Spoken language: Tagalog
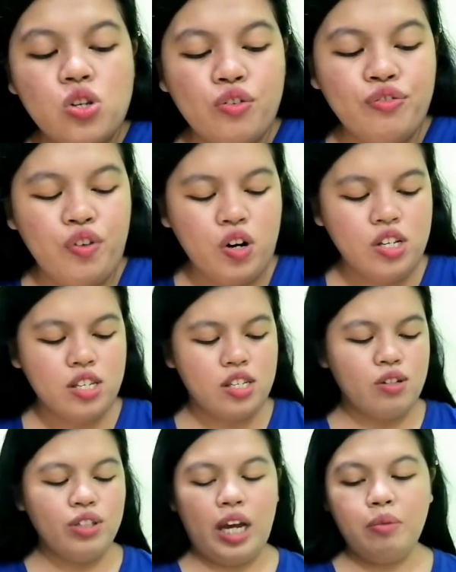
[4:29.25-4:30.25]
So,
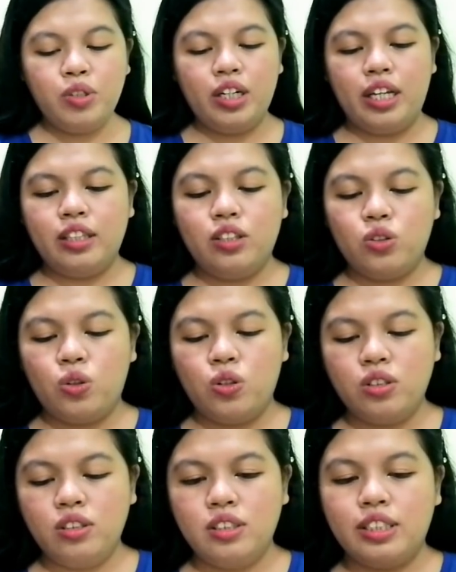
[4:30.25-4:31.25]
first, unahin muna natin
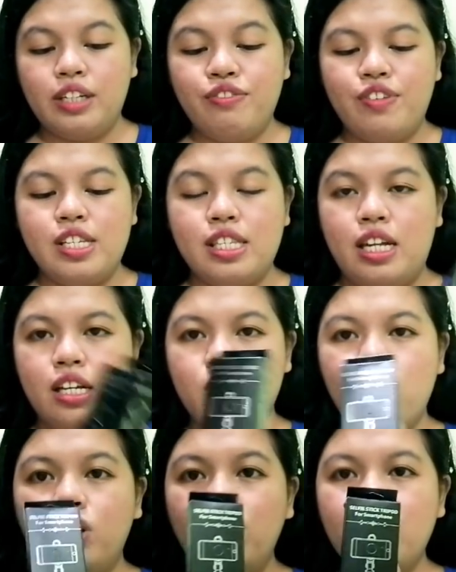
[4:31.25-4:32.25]
tong selfie stick.
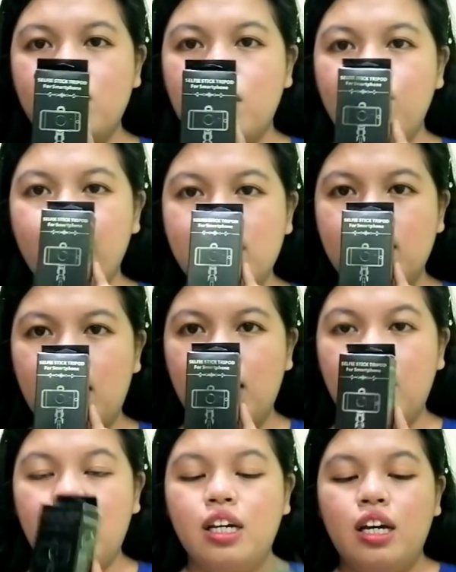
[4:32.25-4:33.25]
So, ito yung selfie
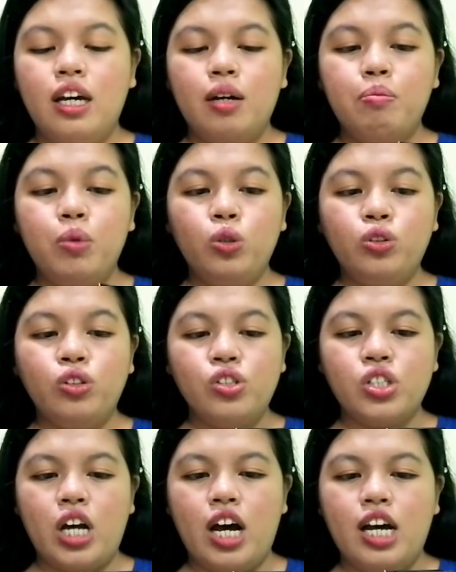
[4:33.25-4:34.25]
stick.
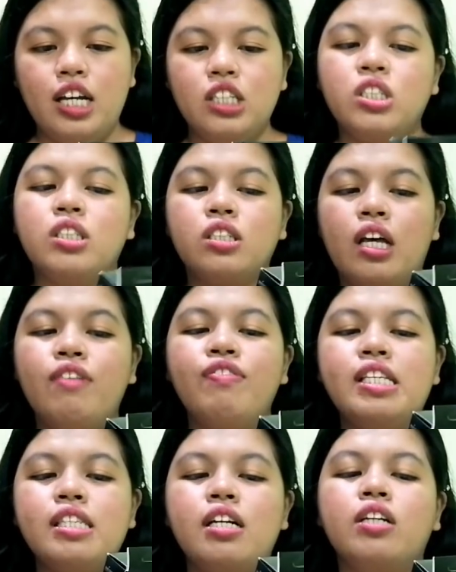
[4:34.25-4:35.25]
Bluetooth siya.
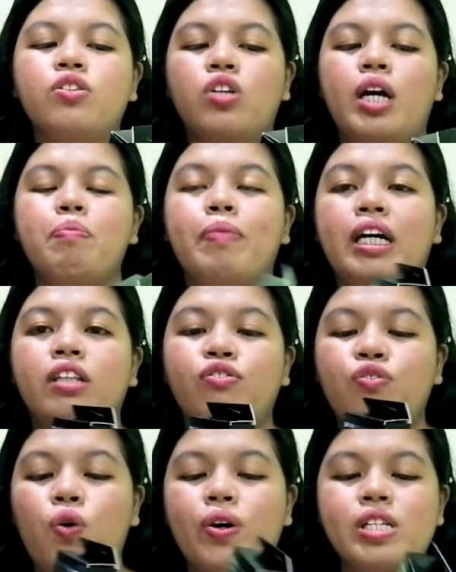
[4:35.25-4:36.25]
Selfie stick tripod
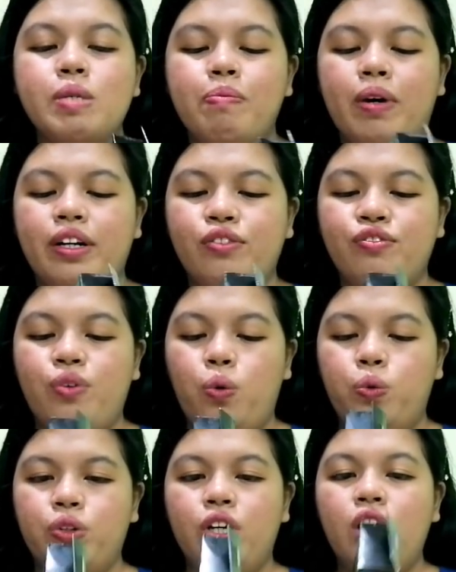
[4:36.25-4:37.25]
for
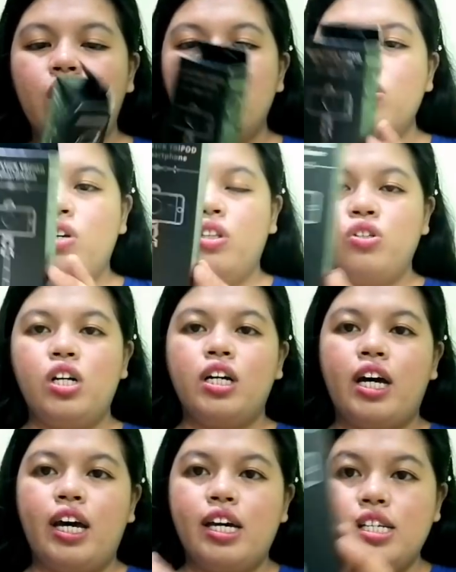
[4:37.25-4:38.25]
smartphone. So, ito siya
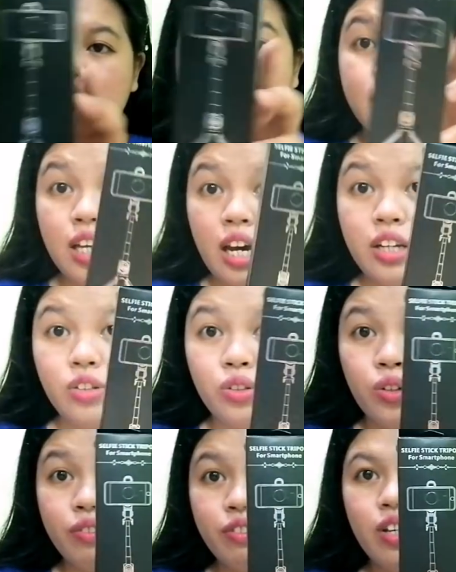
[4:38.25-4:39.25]
guys. I don't
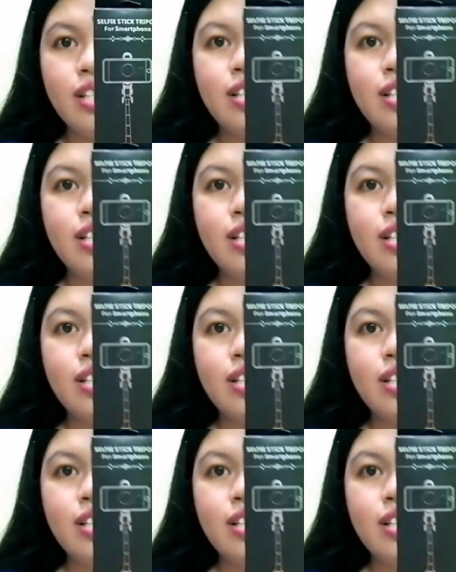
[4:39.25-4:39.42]
know if you